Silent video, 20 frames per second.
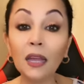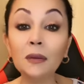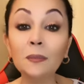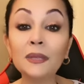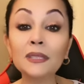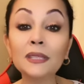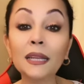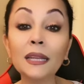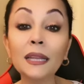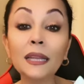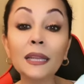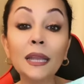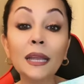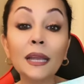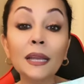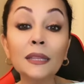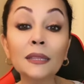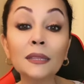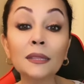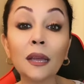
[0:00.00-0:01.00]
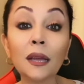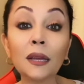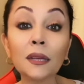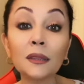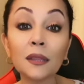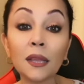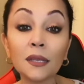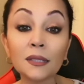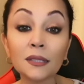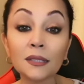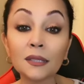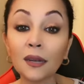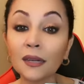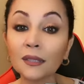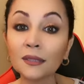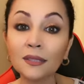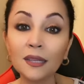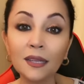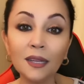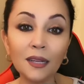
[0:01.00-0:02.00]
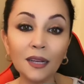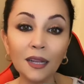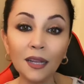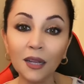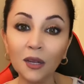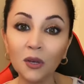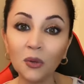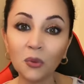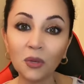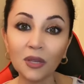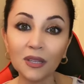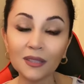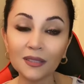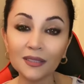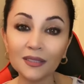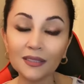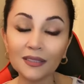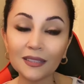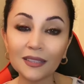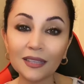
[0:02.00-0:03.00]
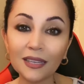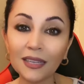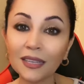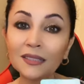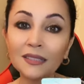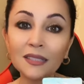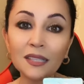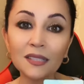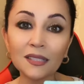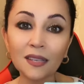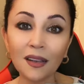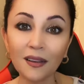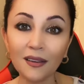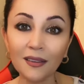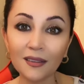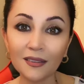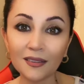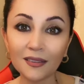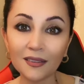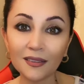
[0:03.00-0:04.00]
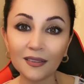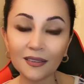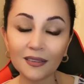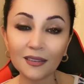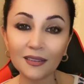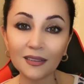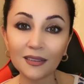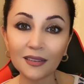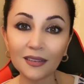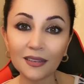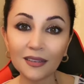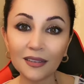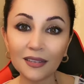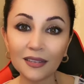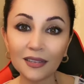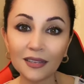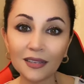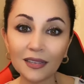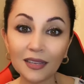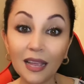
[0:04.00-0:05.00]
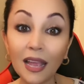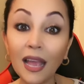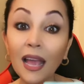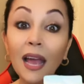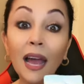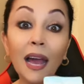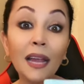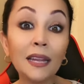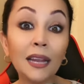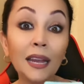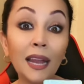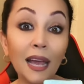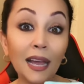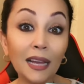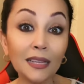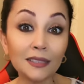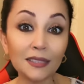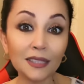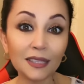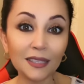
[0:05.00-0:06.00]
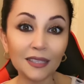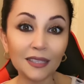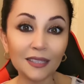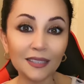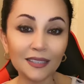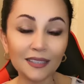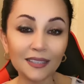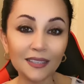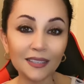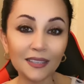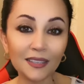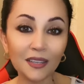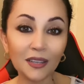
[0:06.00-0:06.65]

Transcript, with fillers: الميزانية عندك نصرة كتير حلوة انتصار على الأعداء